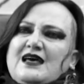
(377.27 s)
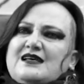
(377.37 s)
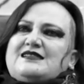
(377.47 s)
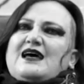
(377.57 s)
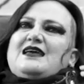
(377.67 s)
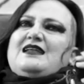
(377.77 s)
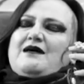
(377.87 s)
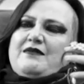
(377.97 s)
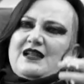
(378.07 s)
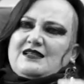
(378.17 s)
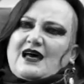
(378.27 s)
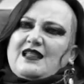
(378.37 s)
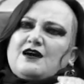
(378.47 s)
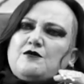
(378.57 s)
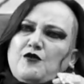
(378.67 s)
está
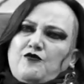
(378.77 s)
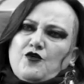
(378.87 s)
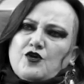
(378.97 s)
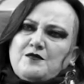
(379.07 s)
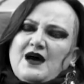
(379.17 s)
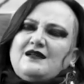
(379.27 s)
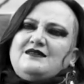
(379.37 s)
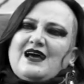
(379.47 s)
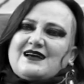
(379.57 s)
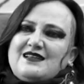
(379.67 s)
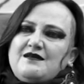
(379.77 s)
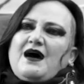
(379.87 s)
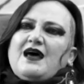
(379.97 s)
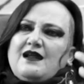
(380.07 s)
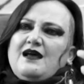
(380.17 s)
inhabilitada como forma de
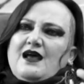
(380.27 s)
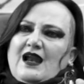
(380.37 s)
activar